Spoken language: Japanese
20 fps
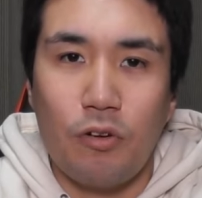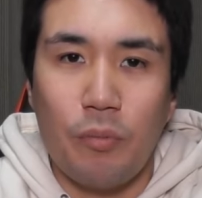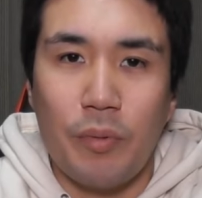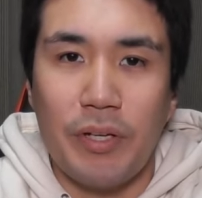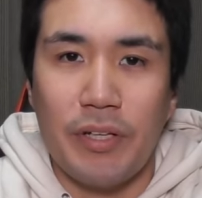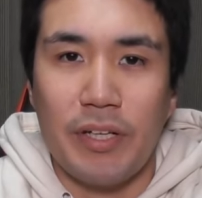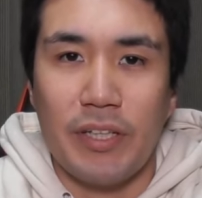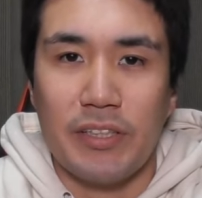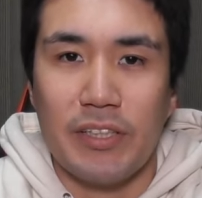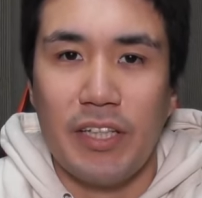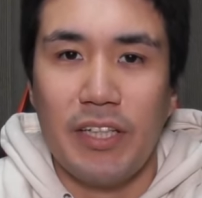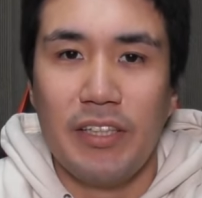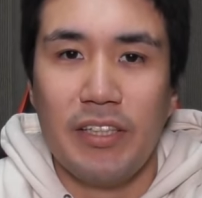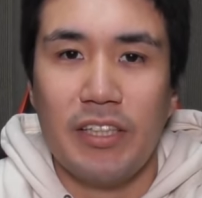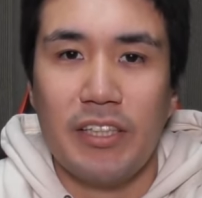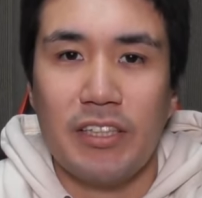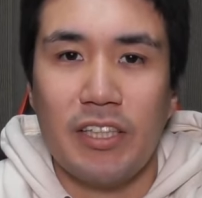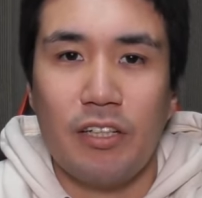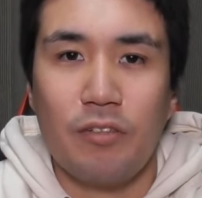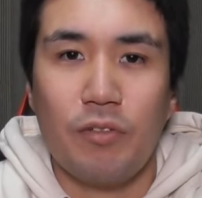ごめんなさいっ
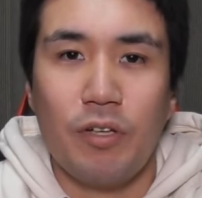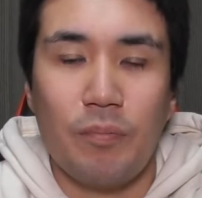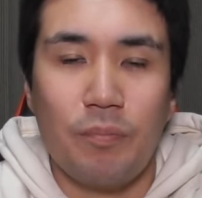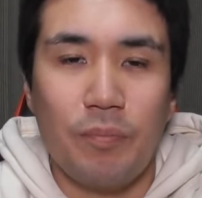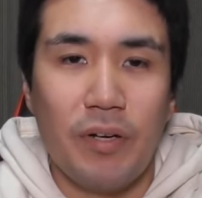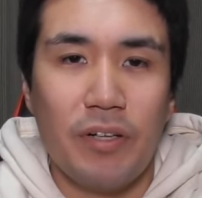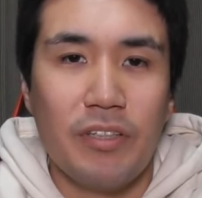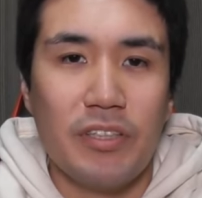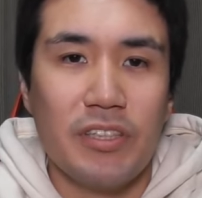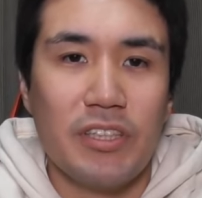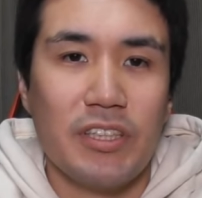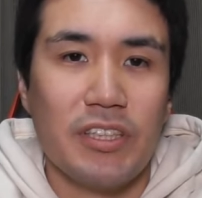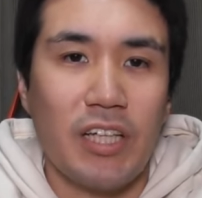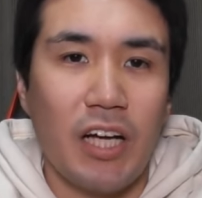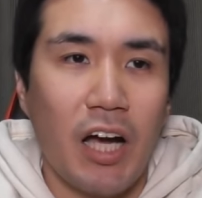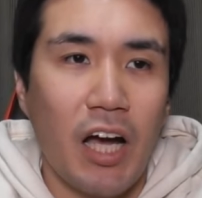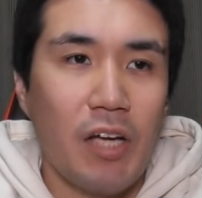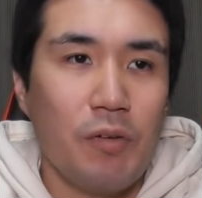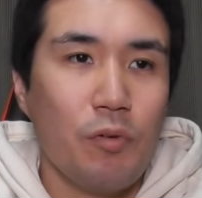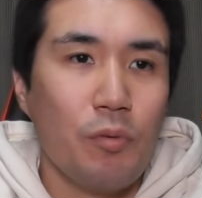てしたのもいっぱいあるし、
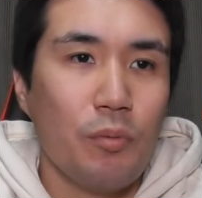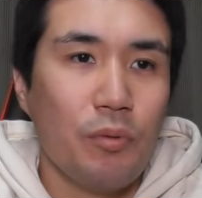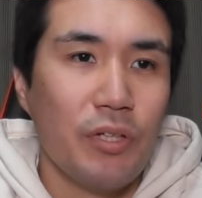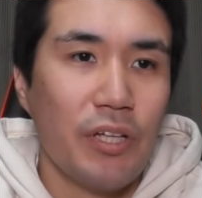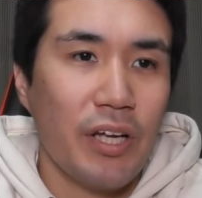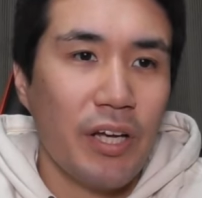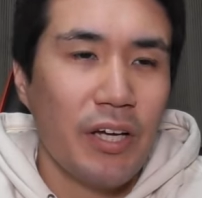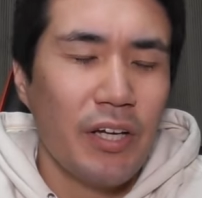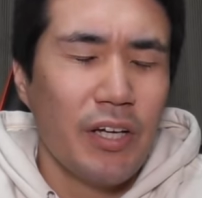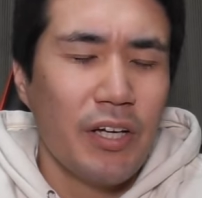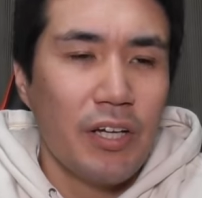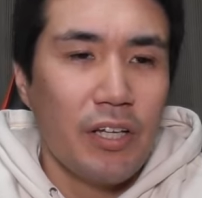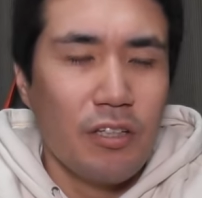じゃがいももね、